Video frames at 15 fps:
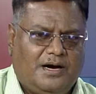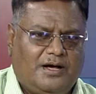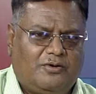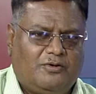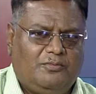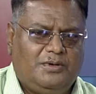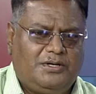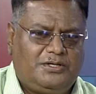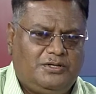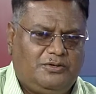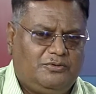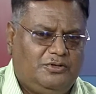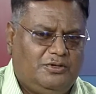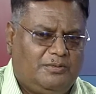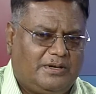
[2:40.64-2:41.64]
আরও বেশি
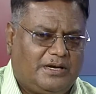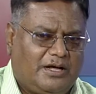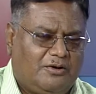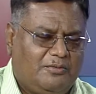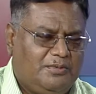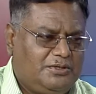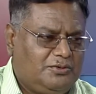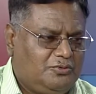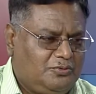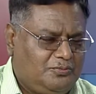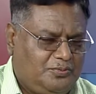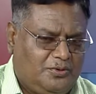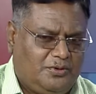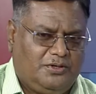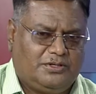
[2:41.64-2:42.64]
উদীয়মান আরও বেশি
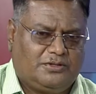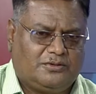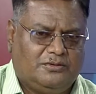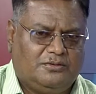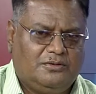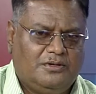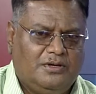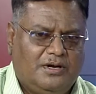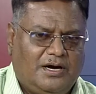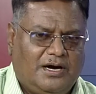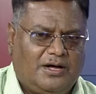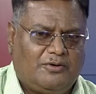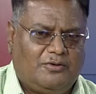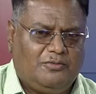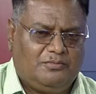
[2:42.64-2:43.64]
উৎফুল্লিত
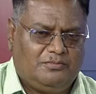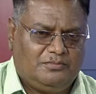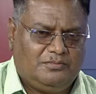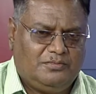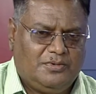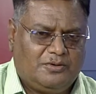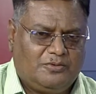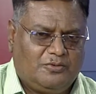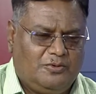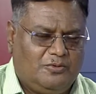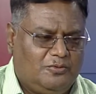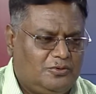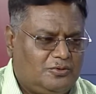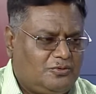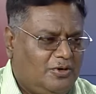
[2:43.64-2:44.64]
আরও কোনো
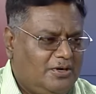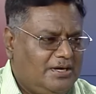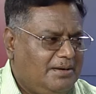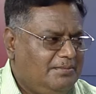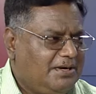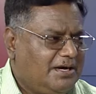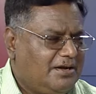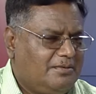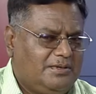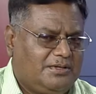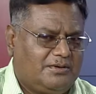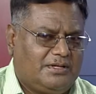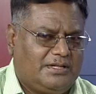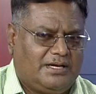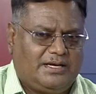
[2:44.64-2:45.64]
উৎকণ্ঠা আমি কারো
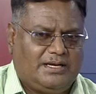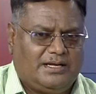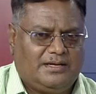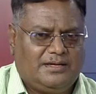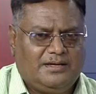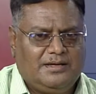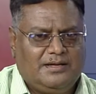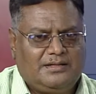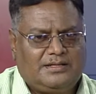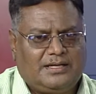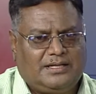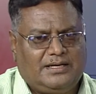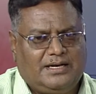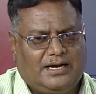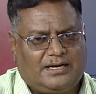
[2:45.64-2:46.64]
ভিতরে দেখি নাই
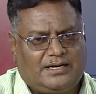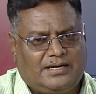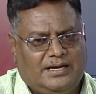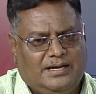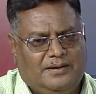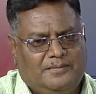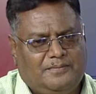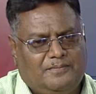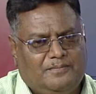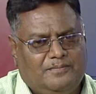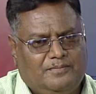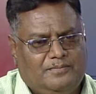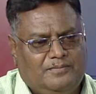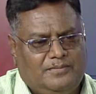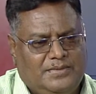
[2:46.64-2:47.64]
তাদের একটাই
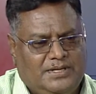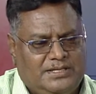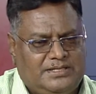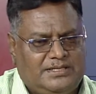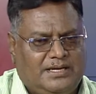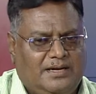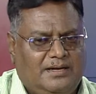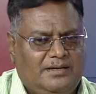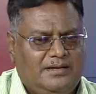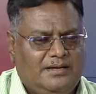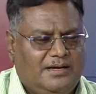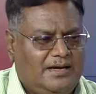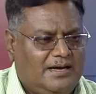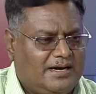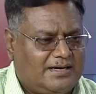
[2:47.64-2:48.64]
ইচ্ছা
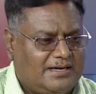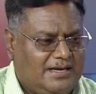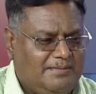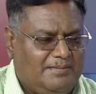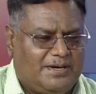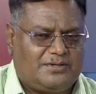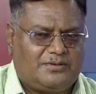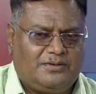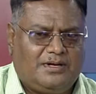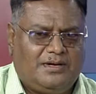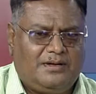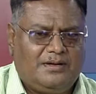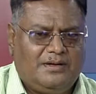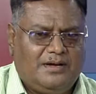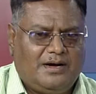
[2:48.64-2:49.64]
একটাই বাসনা
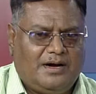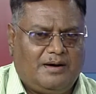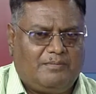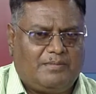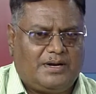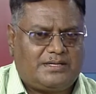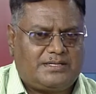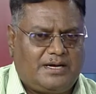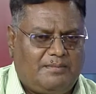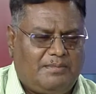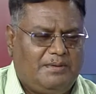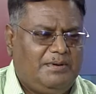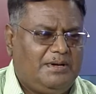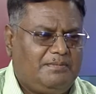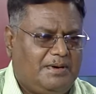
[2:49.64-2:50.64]
আমরা
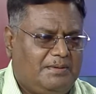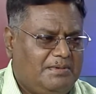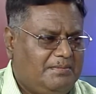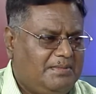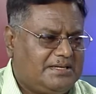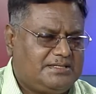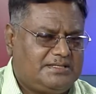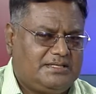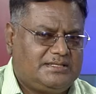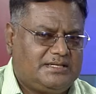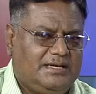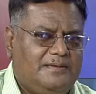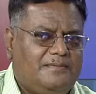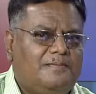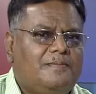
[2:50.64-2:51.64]
স্বাভাবিকভাবে বাঁচতে
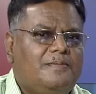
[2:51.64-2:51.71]
চাই